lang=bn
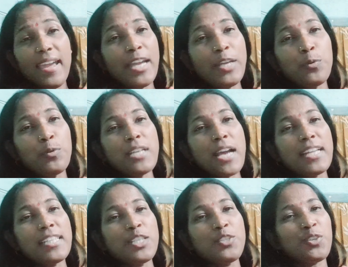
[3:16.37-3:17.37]
এইটুকু
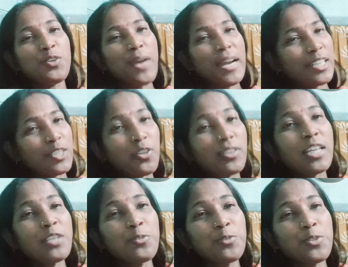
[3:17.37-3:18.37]
সাহায্যের জন্য একটা সন্তান
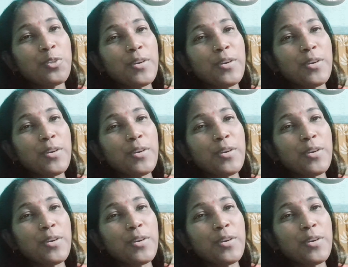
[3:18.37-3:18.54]
সুস্থ